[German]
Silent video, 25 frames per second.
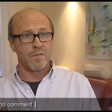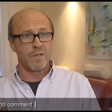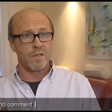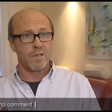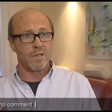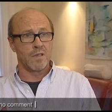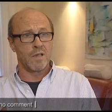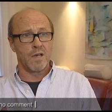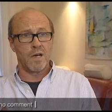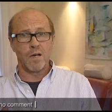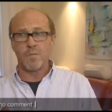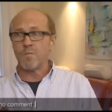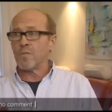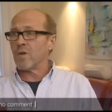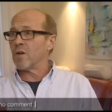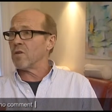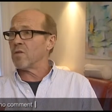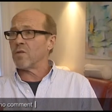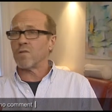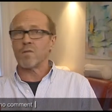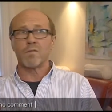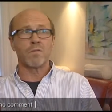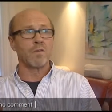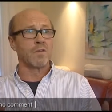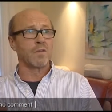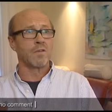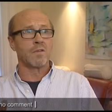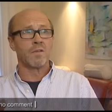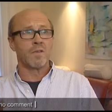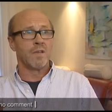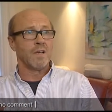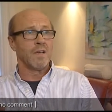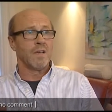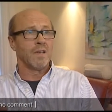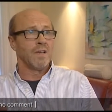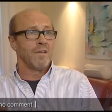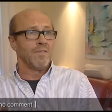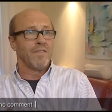Wir haben auch, äh,
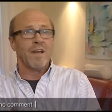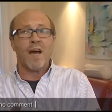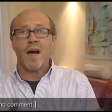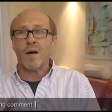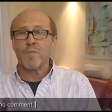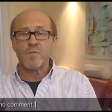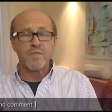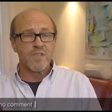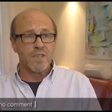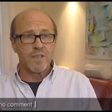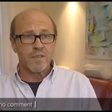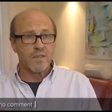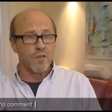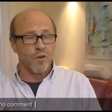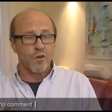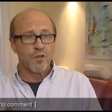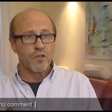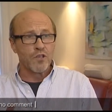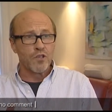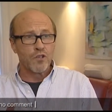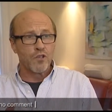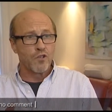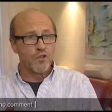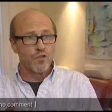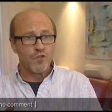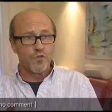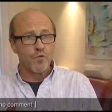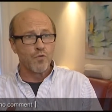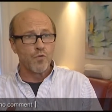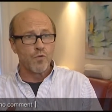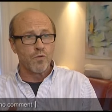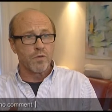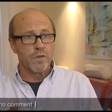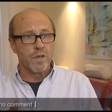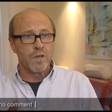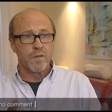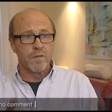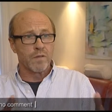wir haben sie jetzt auch nicht
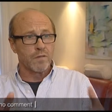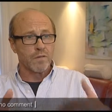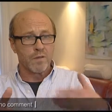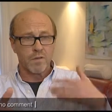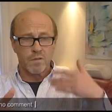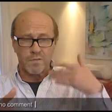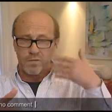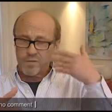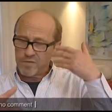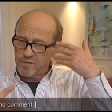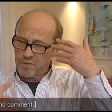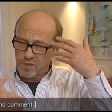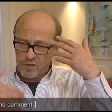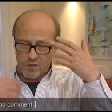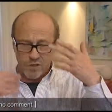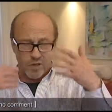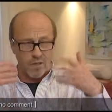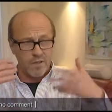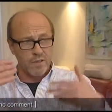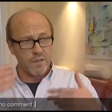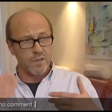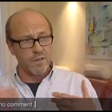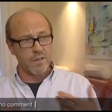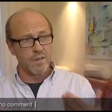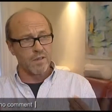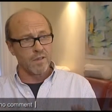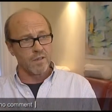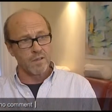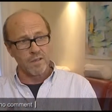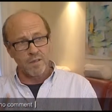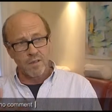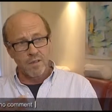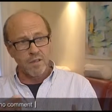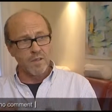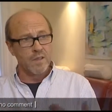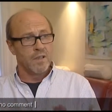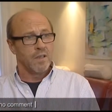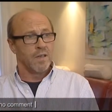gesucht. Irgendwie wahrscheinlich in der
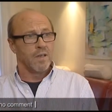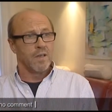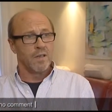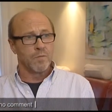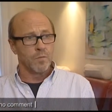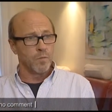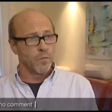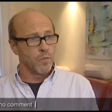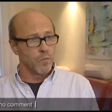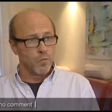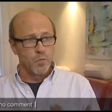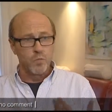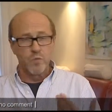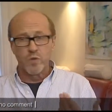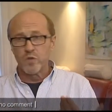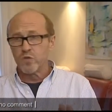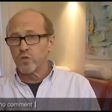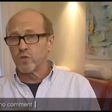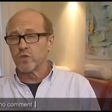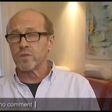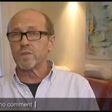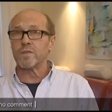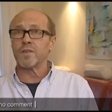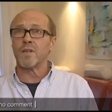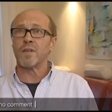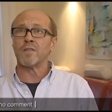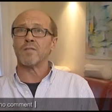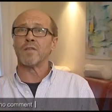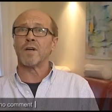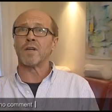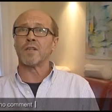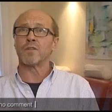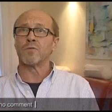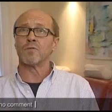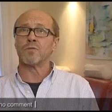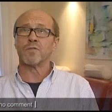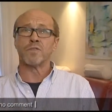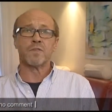unbewussten
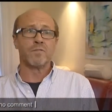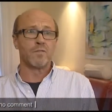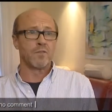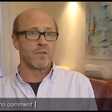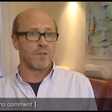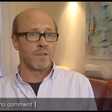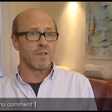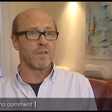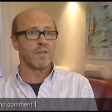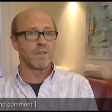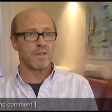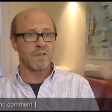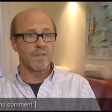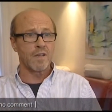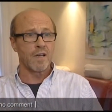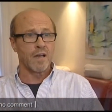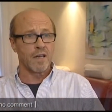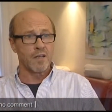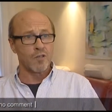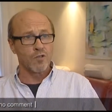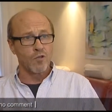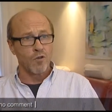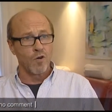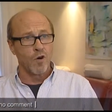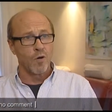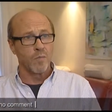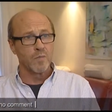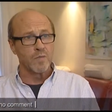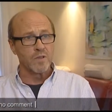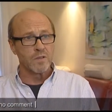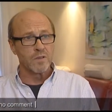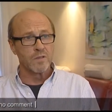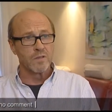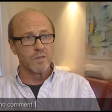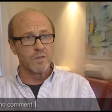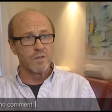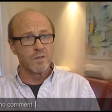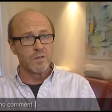Erwartung, die wird ja jetzt gleich
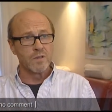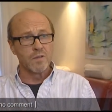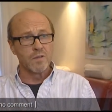kommen.